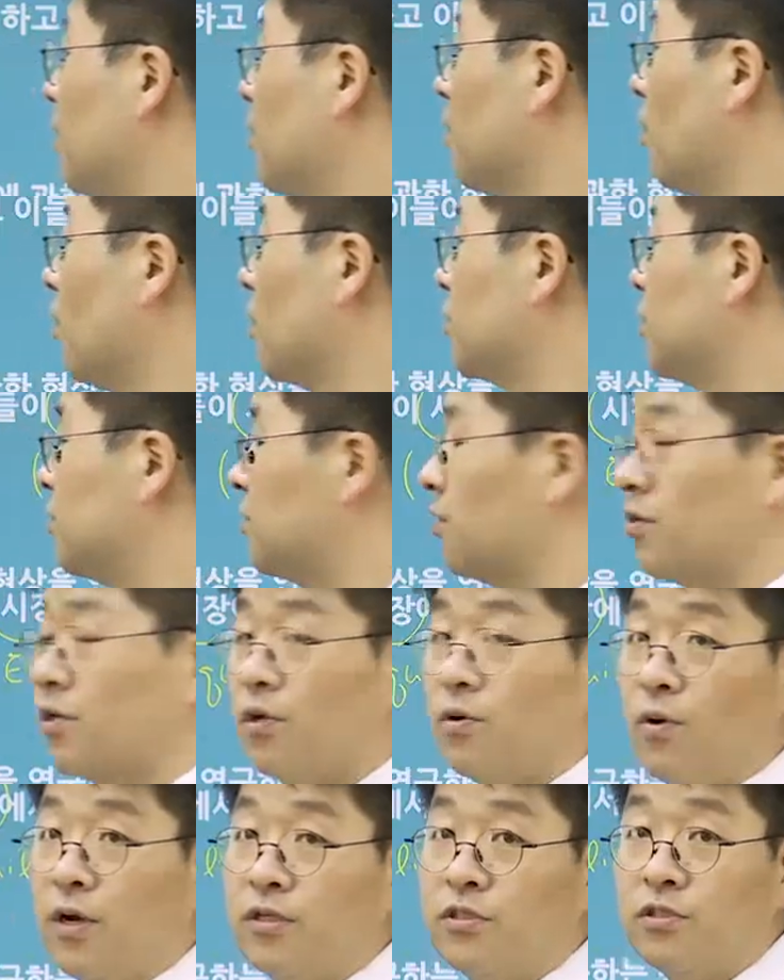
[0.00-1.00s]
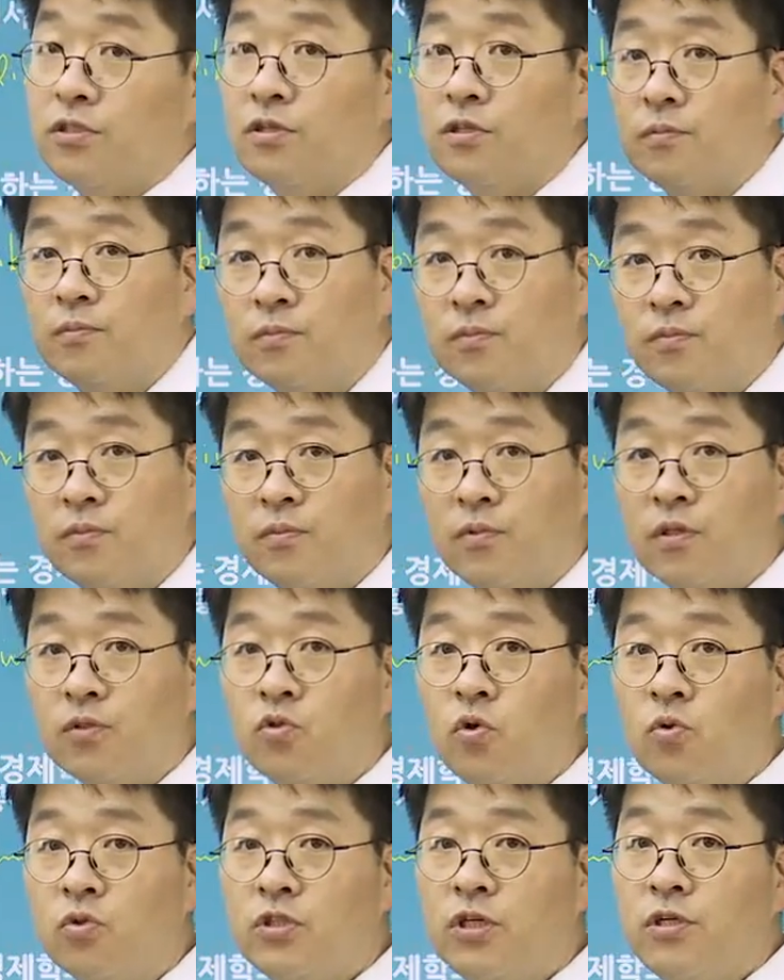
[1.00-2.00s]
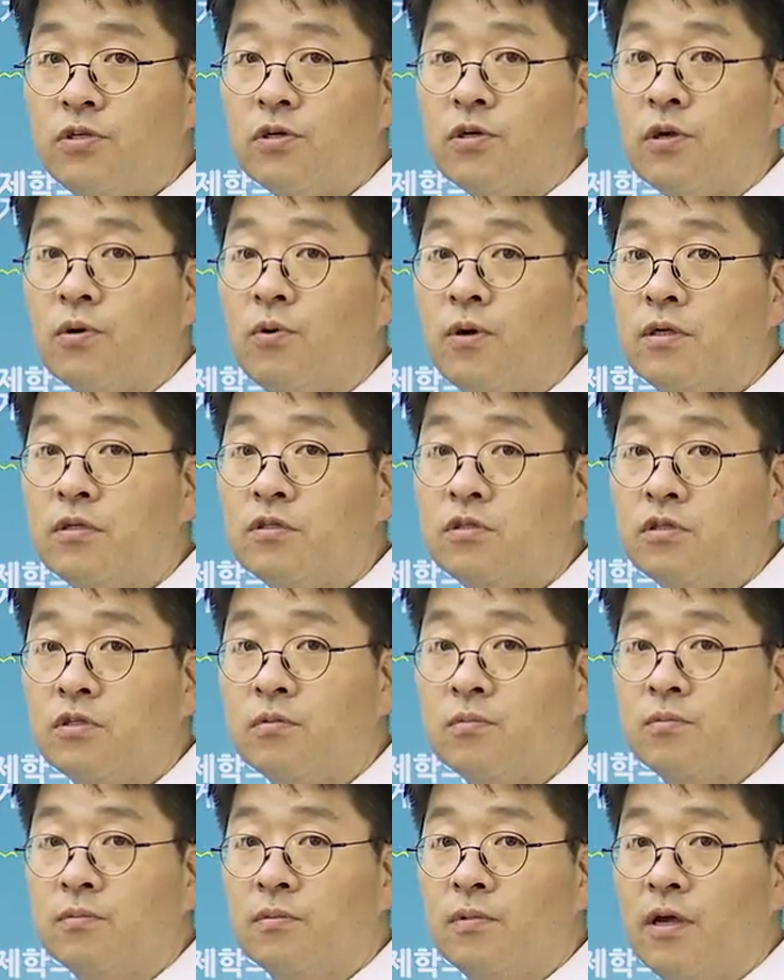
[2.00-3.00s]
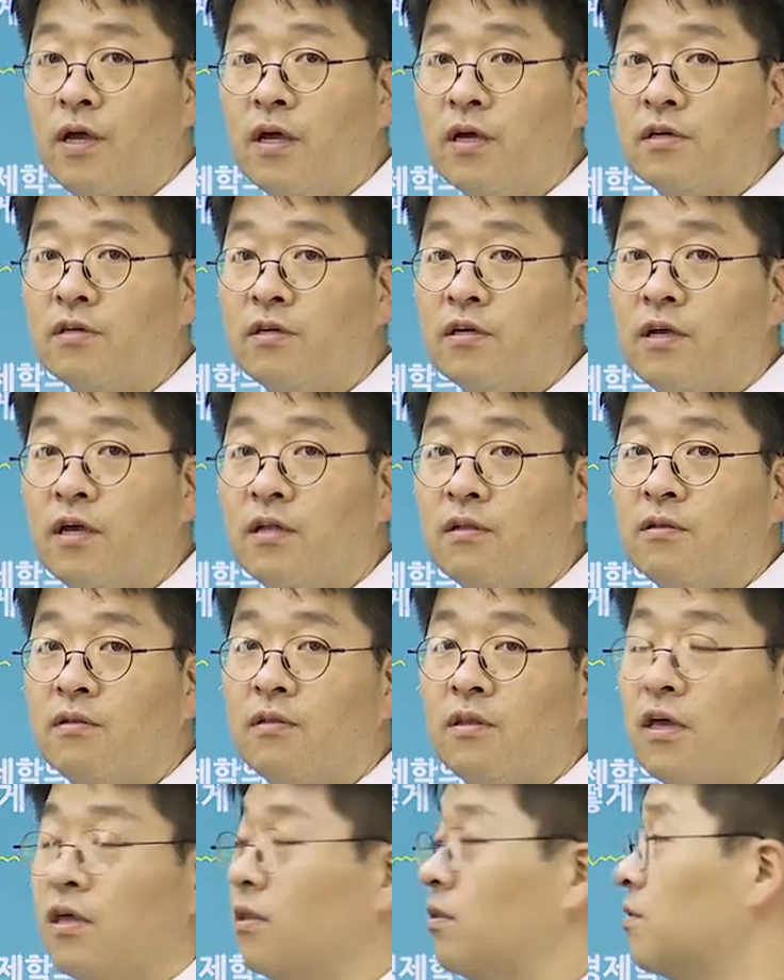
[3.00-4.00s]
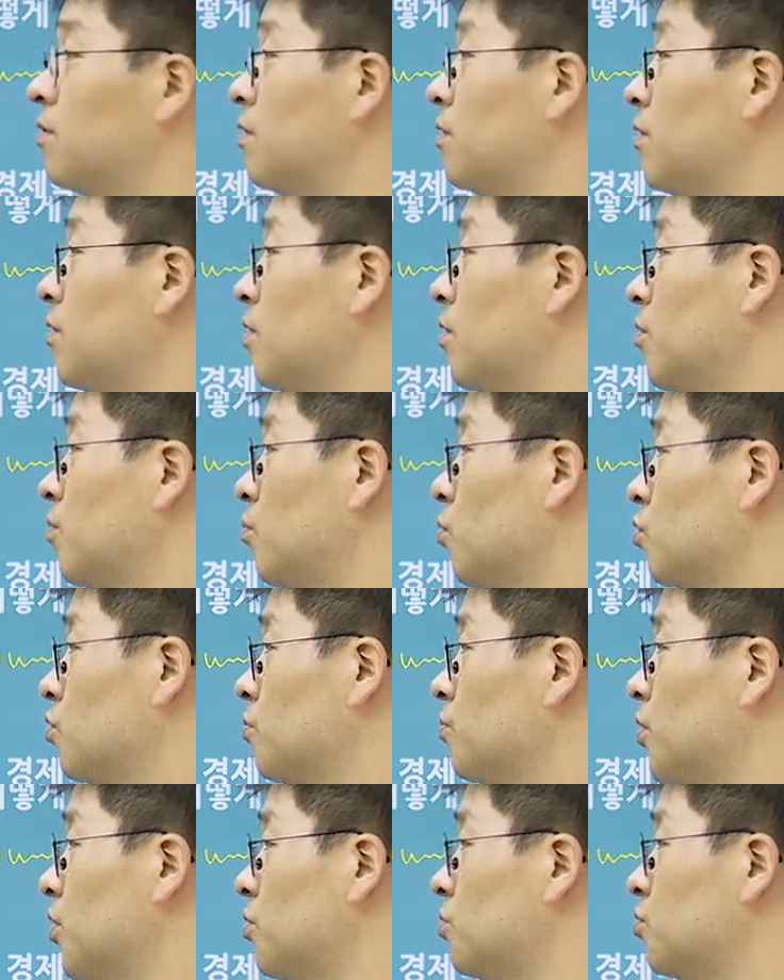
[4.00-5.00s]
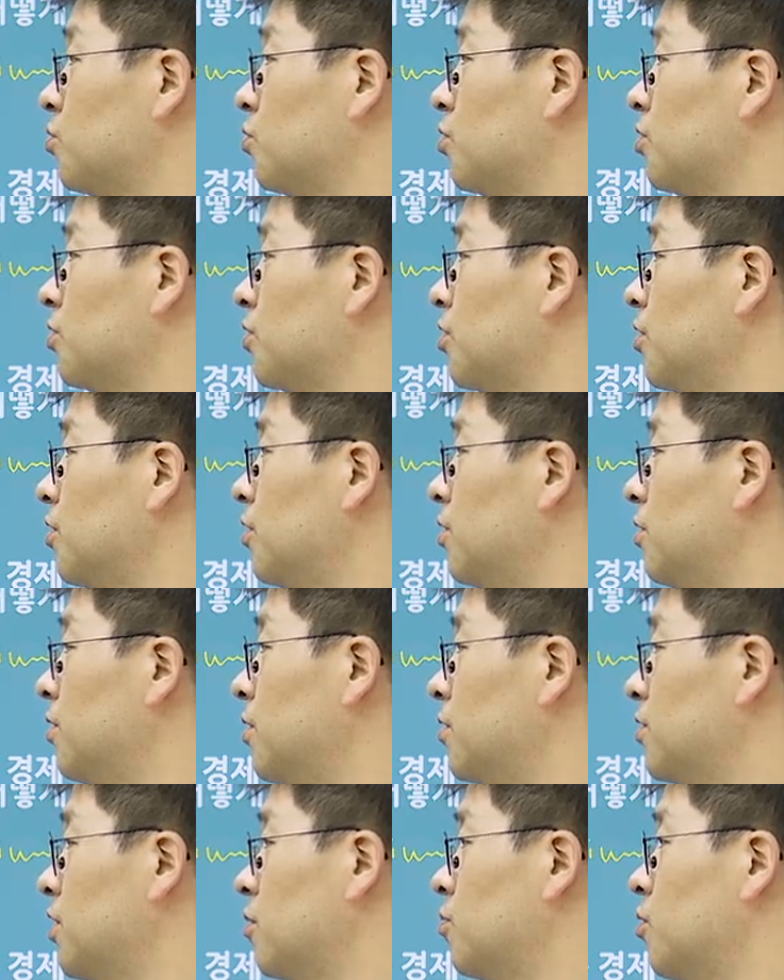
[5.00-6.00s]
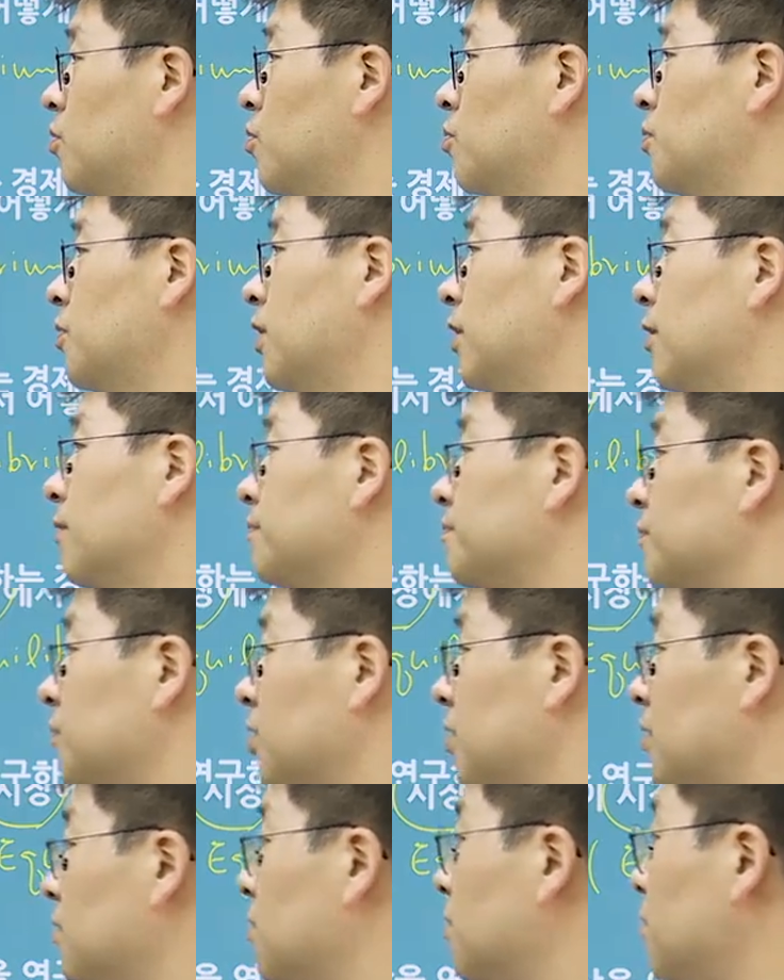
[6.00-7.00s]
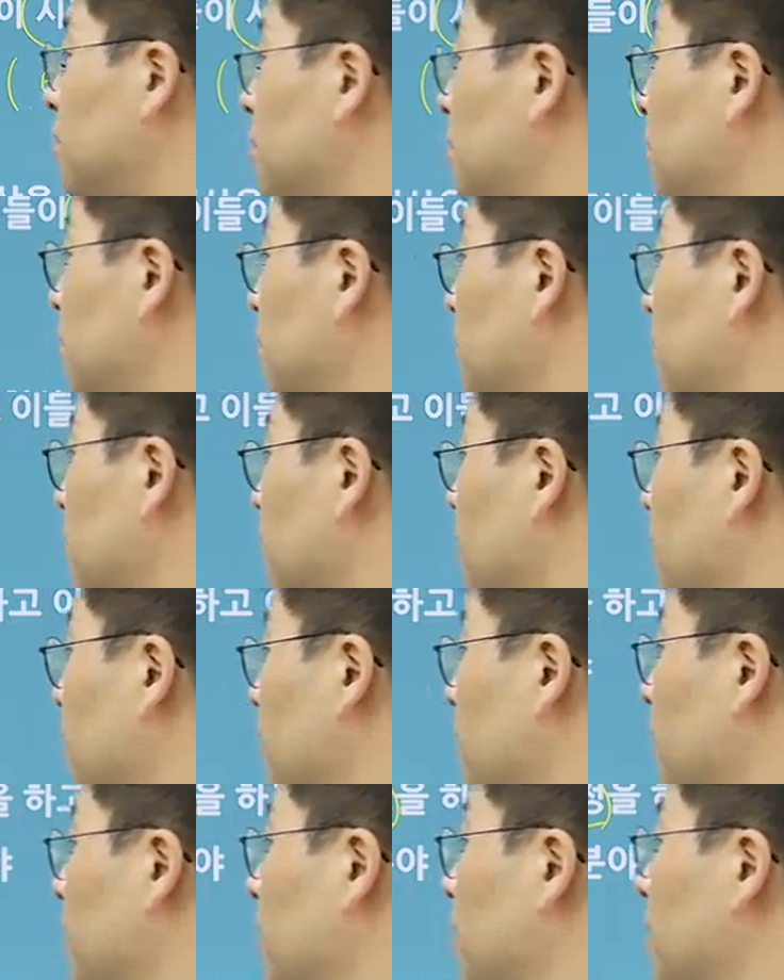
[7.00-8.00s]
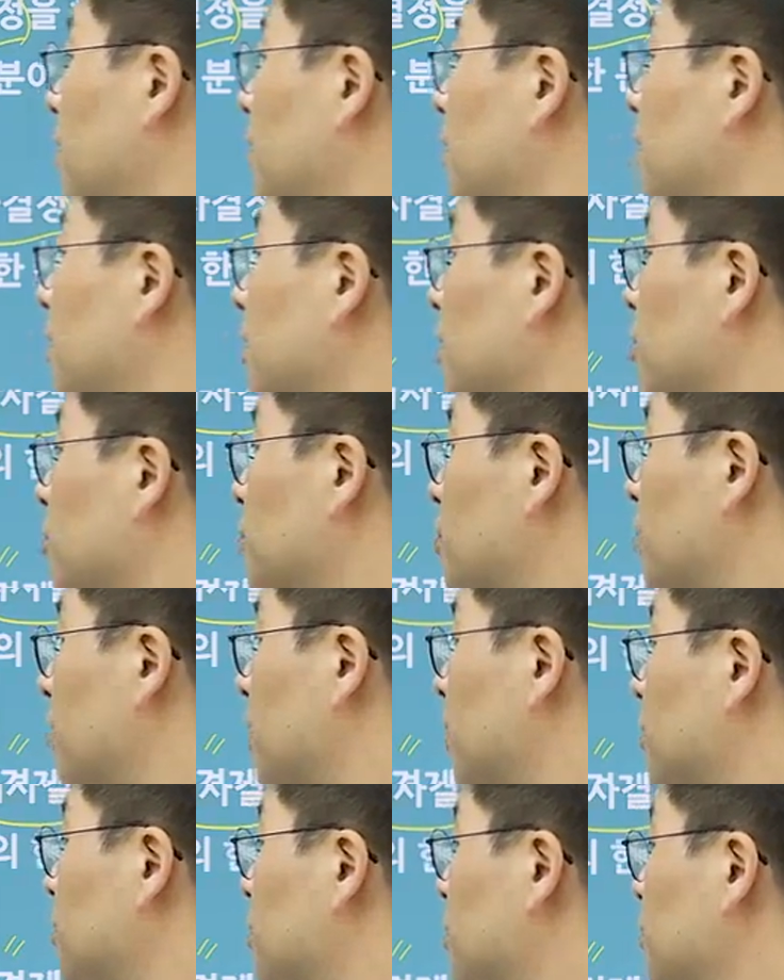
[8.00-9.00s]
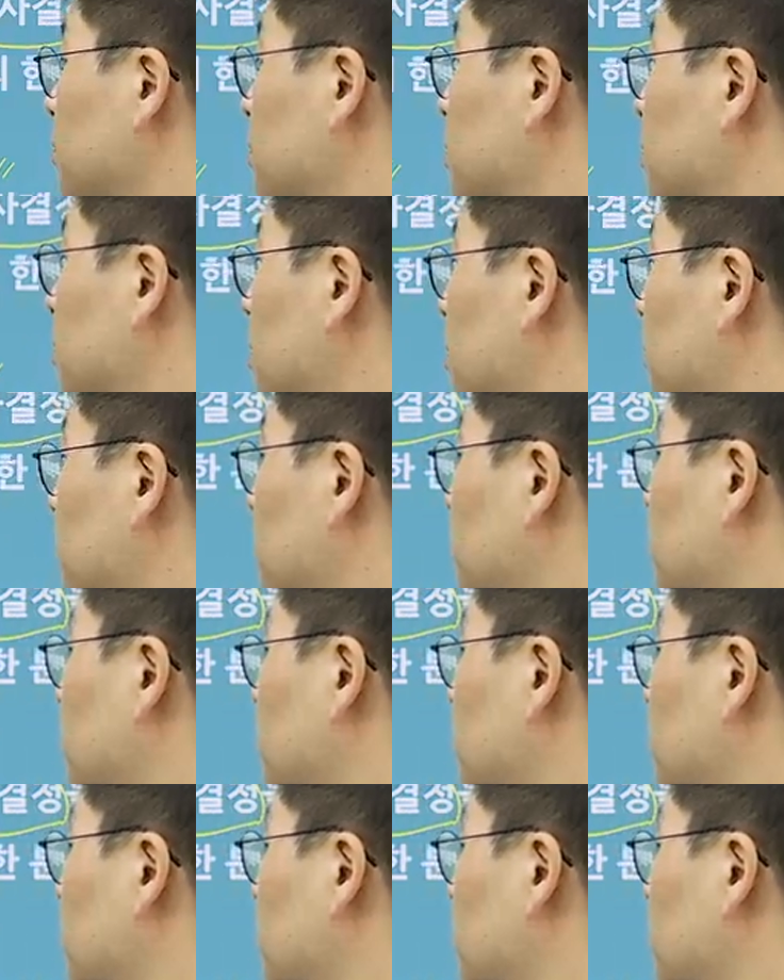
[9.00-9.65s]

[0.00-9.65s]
거시적인 관점, 총체적인 관점, 에그리게이트된 모든 변수들을 살펴봅니다. 그래서 예, 인플레이션, 실업,